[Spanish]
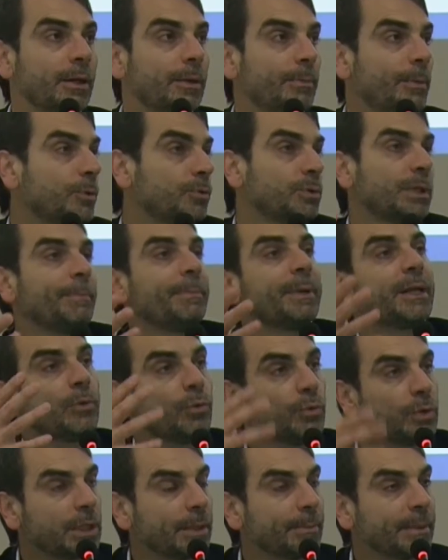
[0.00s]
Bueno, usted
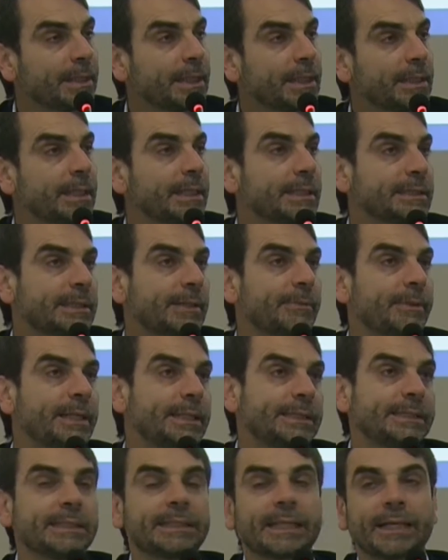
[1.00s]
pregúnteme qué quiere saber
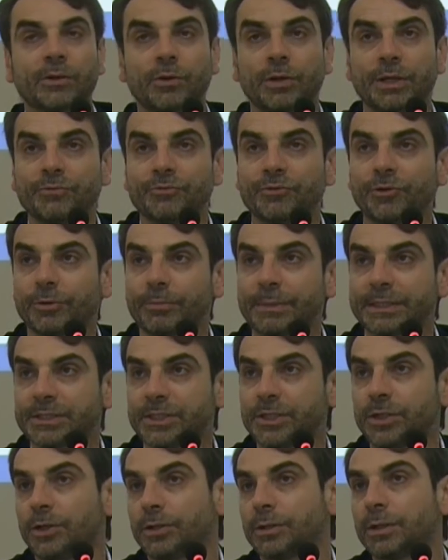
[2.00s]
y si tengo la
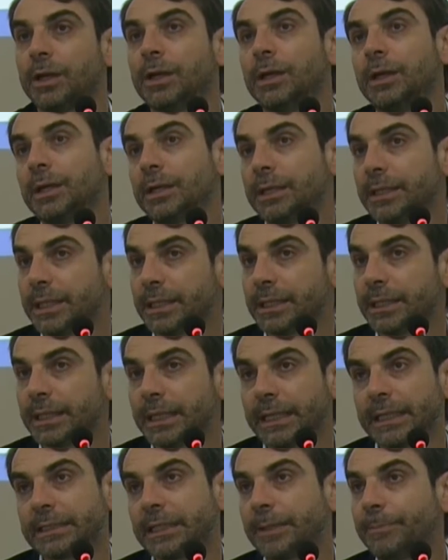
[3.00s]
información y es de
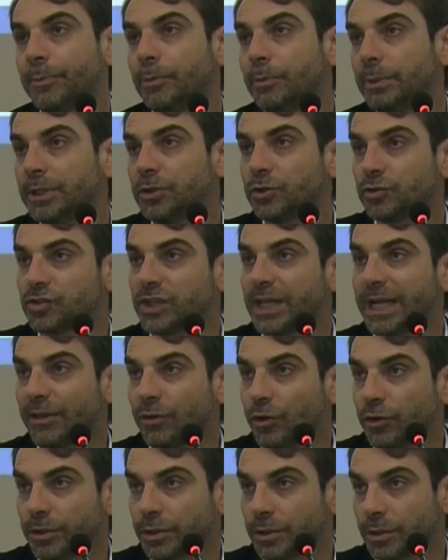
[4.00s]
carácter público, se la
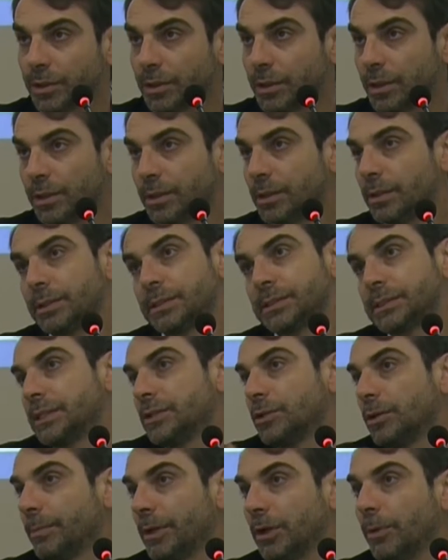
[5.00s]
doy. Si
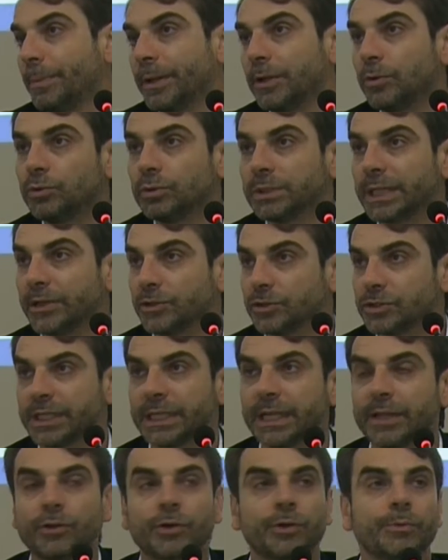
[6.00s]
no me lo pregunta, no se
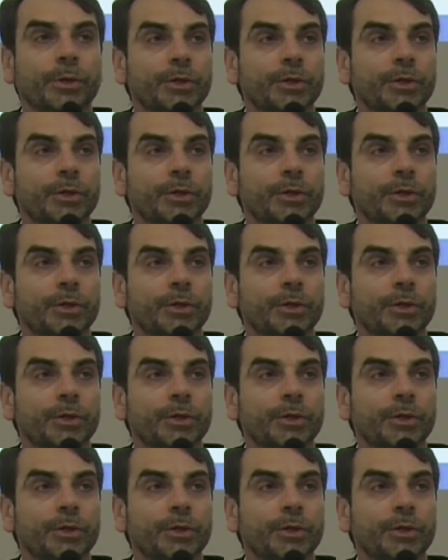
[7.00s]
la doy.